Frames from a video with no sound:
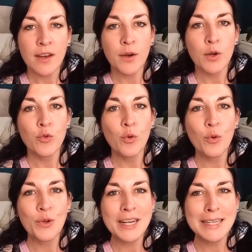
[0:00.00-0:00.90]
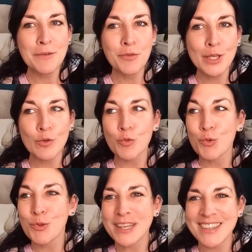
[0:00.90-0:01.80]
euh, de le qualifier de
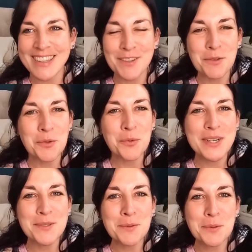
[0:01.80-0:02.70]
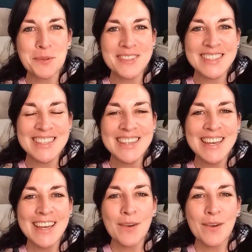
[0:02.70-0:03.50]
tout un tas de noms d'oiseaux aussi.